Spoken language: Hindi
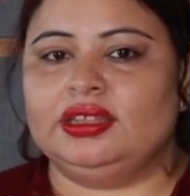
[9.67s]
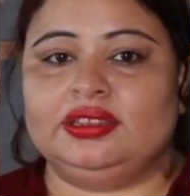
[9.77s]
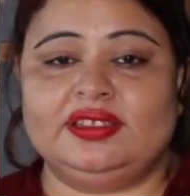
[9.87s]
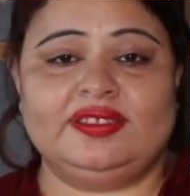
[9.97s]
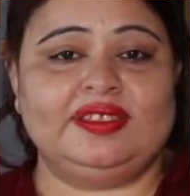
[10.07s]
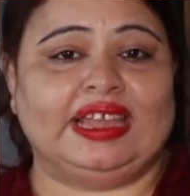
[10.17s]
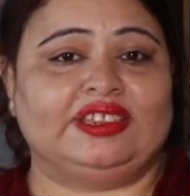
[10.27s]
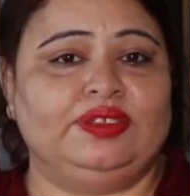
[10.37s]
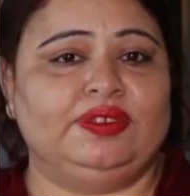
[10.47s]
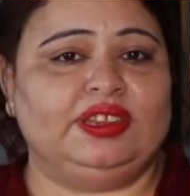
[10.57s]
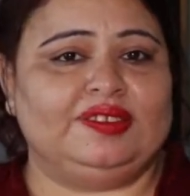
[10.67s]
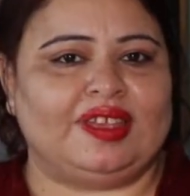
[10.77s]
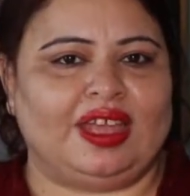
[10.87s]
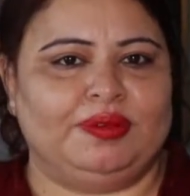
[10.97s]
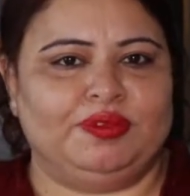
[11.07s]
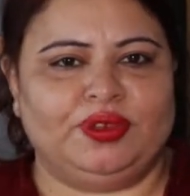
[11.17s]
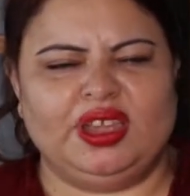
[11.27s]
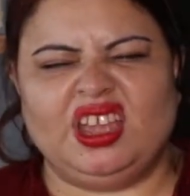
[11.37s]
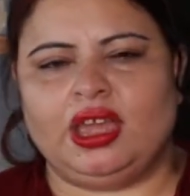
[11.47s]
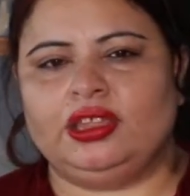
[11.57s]
this is activity time
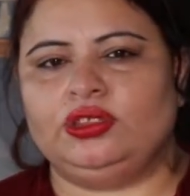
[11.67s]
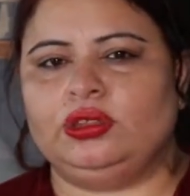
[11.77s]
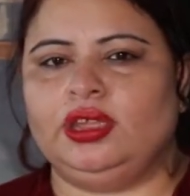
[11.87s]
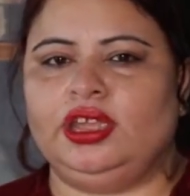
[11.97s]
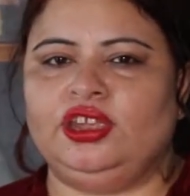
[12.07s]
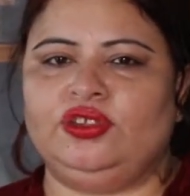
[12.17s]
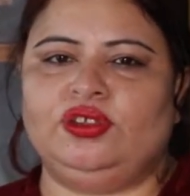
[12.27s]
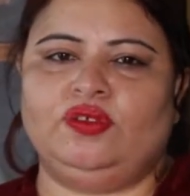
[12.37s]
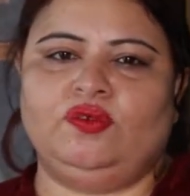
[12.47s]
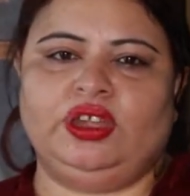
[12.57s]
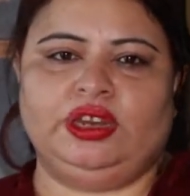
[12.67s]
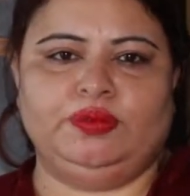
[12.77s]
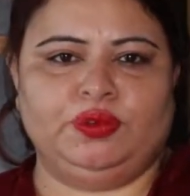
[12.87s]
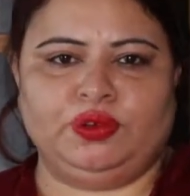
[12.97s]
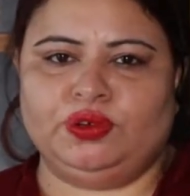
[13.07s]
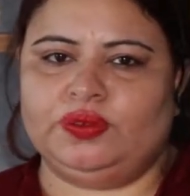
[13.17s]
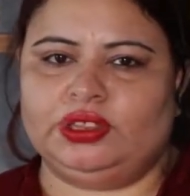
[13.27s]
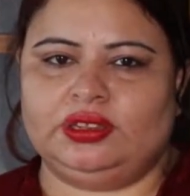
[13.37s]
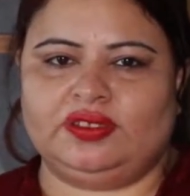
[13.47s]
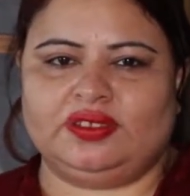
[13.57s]
okay i think you are very bored
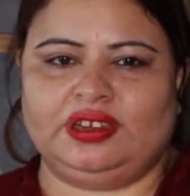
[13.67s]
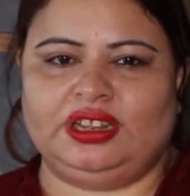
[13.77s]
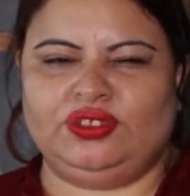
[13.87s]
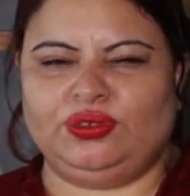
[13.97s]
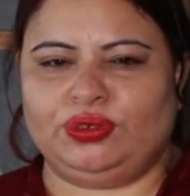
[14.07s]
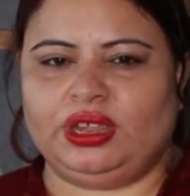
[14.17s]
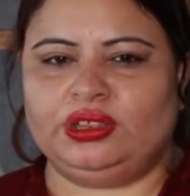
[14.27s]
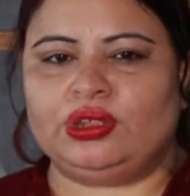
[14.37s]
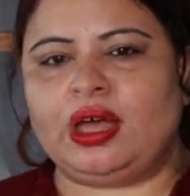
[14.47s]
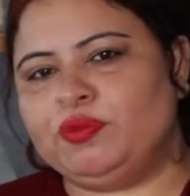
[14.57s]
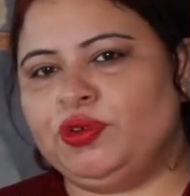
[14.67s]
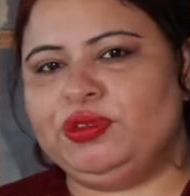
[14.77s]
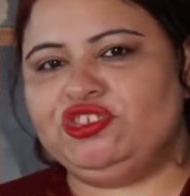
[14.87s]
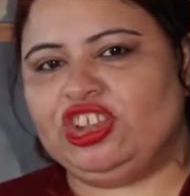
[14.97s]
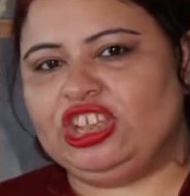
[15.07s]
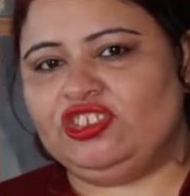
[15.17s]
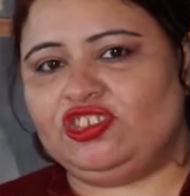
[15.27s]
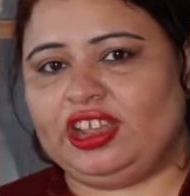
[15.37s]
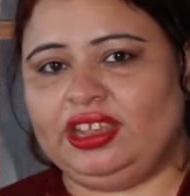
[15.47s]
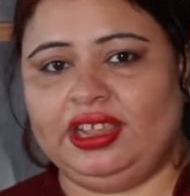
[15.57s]
with the studies okay to aapko bhi change
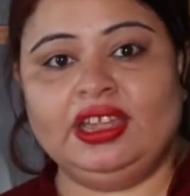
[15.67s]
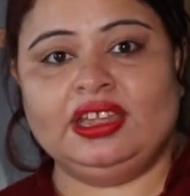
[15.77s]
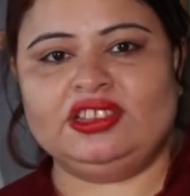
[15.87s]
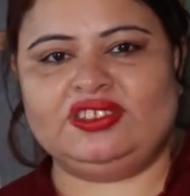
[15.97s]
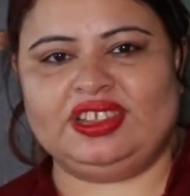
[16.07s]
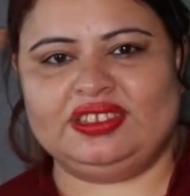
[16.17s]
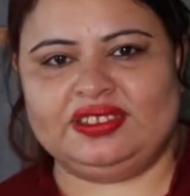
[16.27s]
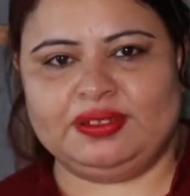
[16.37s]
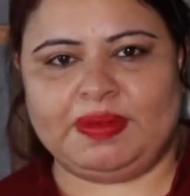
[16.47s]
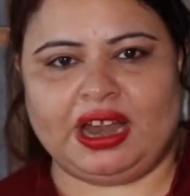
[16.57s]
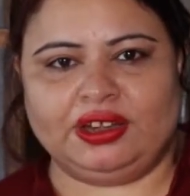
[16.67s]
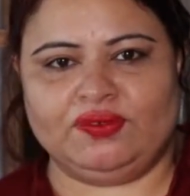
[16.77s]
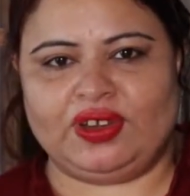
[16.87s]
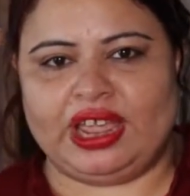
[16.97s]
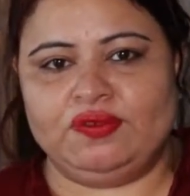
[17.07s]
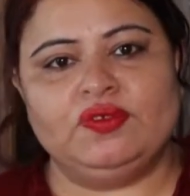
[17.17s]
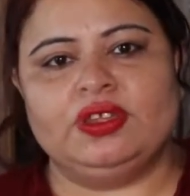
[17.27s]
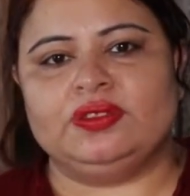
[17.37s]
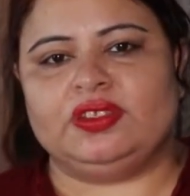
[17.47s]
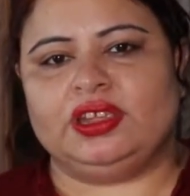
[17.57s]
chahiye change is a part of life
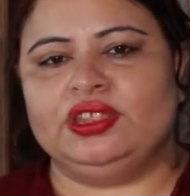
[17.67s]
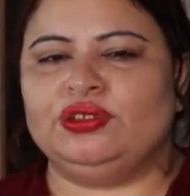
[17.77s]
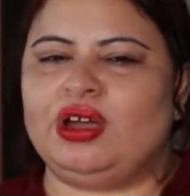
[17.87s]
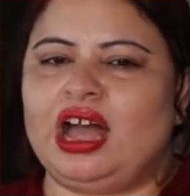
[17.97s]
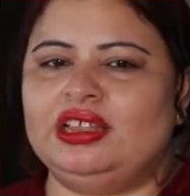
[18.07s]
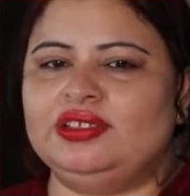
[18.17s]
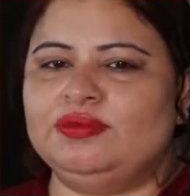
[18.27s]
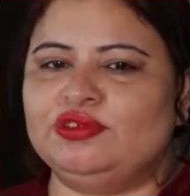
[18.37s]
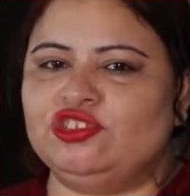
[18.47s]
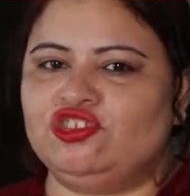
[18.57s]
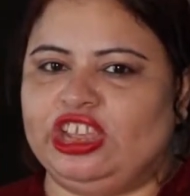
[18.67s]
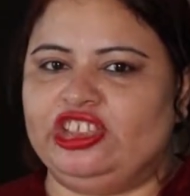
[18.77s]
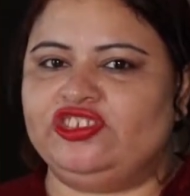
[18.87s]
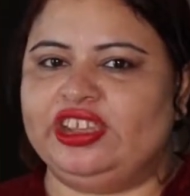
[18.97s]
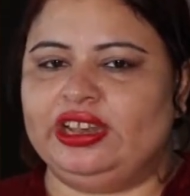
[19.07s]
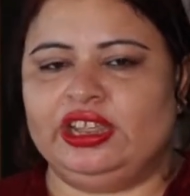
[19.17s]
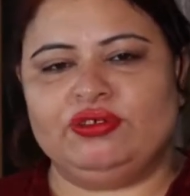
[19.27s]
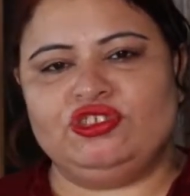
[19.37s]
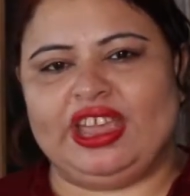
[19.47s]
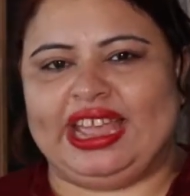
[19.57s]
ठीक है तो आज हम कुछ चेंज के लिए
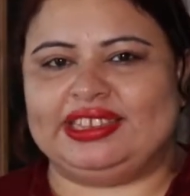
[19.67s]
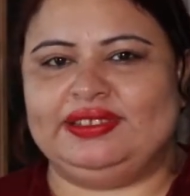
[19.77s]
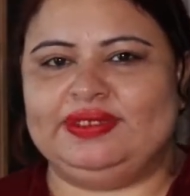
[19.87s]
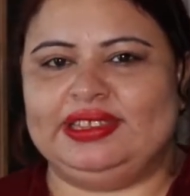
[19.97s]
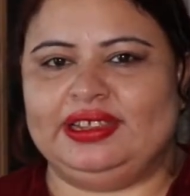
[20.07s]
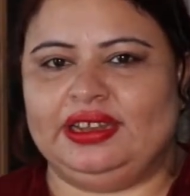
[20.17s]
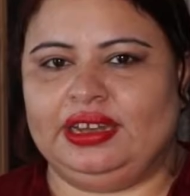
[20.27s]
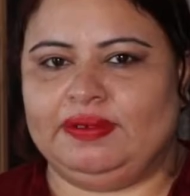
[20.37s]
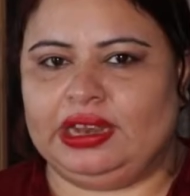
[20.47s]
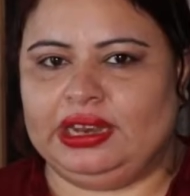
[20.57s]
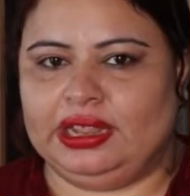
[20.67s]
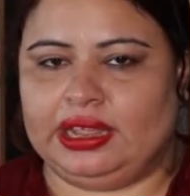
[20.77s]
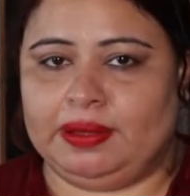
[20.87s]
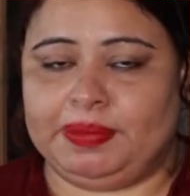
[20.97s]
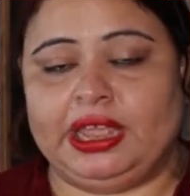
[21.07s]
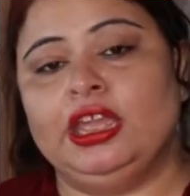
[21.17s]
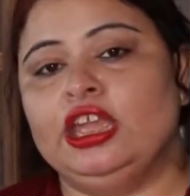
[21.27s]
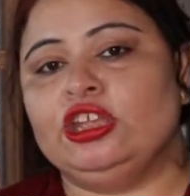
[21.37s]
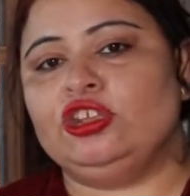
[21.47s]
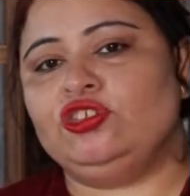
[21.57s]
कुछ एक्टिविटी करने वाले हैं यहाँ पे
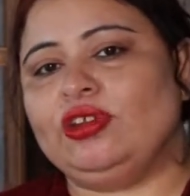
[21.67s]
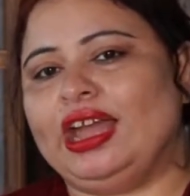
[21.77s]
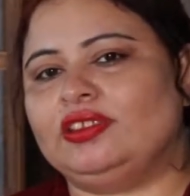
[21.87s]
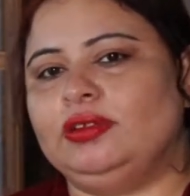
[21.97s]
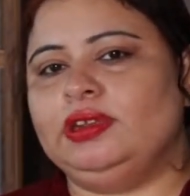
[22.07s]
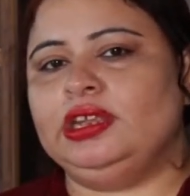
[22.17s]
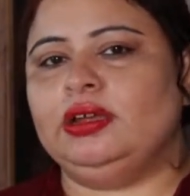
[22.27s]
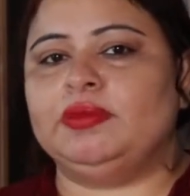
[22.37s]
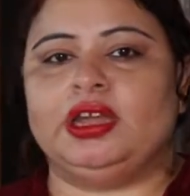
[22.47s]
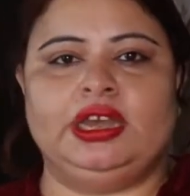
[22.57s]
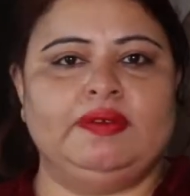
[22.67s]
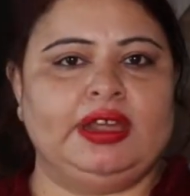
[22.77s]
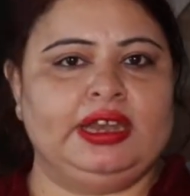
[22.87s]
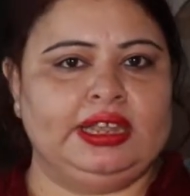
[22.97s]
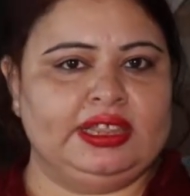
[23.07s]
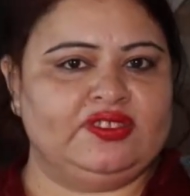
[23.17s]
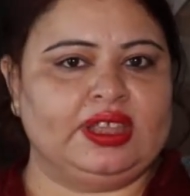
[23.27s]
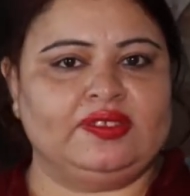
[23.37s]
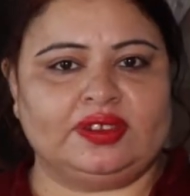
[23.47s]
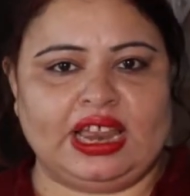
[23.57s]
ये जो एक्टिविटी हम करने वाले हैं
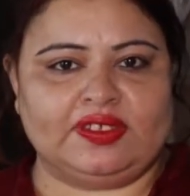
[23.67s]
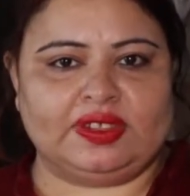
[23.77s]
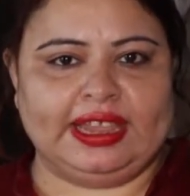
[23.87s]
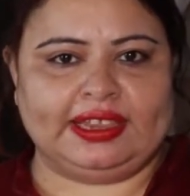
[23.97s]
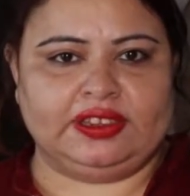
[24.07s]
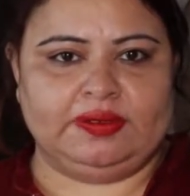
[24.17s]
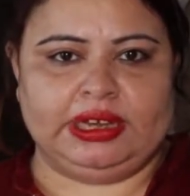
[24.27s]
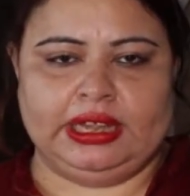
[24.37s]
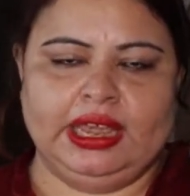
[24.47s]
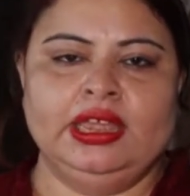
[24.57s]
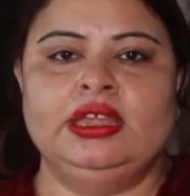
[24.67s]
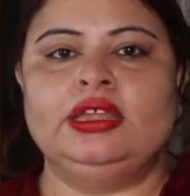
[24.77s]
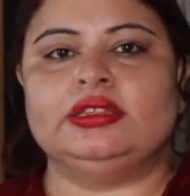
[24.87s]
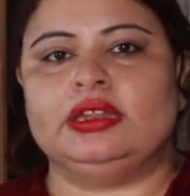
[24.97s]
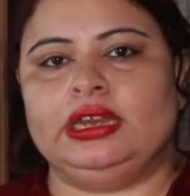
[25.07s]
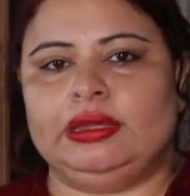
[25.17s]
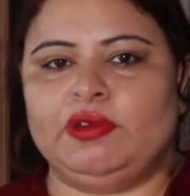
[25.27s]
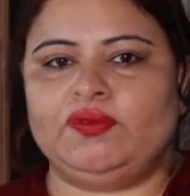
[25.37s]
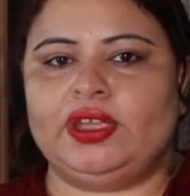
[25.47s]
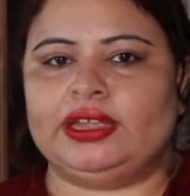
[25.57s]
सिक्स क्लास की एक्टिविटी है द
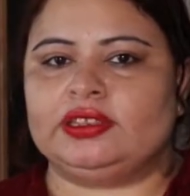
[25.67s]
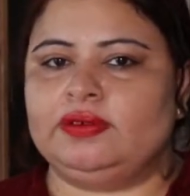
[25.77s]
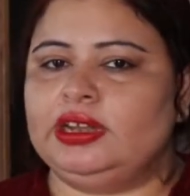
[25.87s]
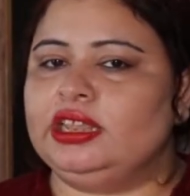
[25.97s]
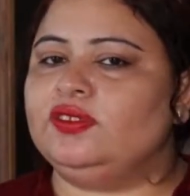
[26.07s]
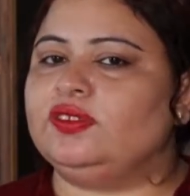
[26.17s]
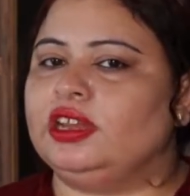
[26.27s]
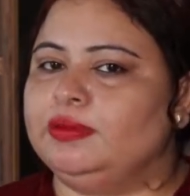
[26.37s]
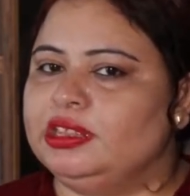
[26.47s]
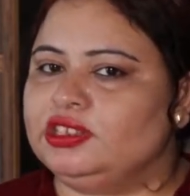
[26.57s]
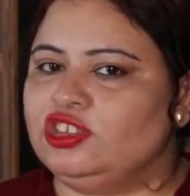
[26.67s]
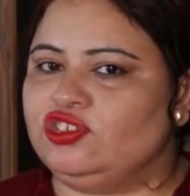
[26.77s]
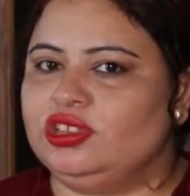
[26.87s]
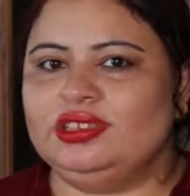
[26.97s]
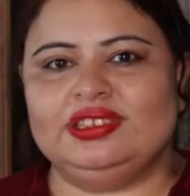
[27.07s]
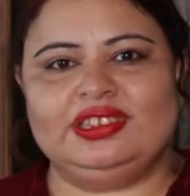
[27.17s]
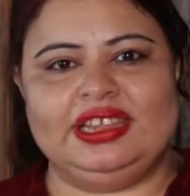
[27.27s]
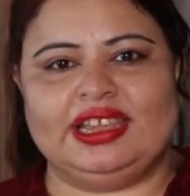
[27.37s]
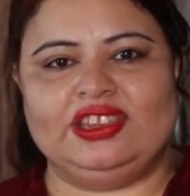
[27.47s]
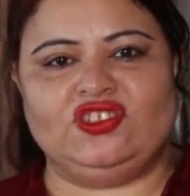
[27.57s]
नेम ऑफ द एक्टिविटी इज सेडिमेंटेशन
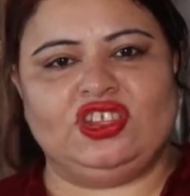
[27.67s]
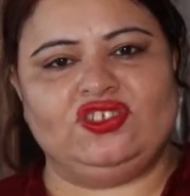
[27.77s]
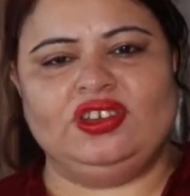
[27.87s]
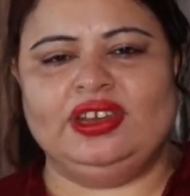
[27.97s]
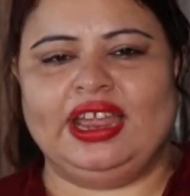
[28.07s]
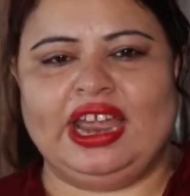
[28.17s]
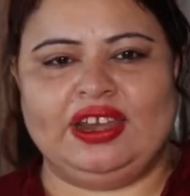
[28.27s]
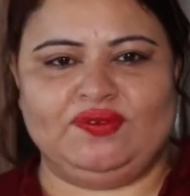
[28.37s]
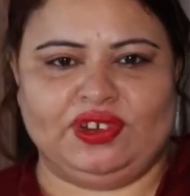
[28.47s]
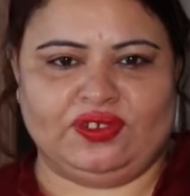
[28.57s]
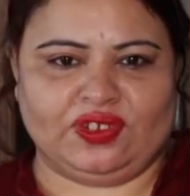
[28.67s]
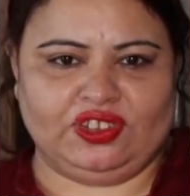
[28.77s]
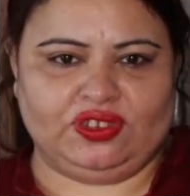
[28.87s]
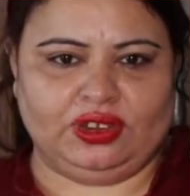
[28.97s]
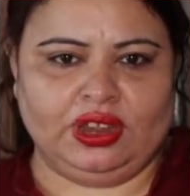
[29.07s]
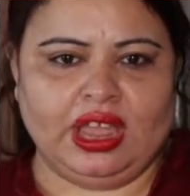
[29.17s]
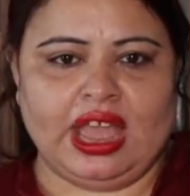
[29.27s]
डीकेंटेशन एंड फिल्ट्रेशन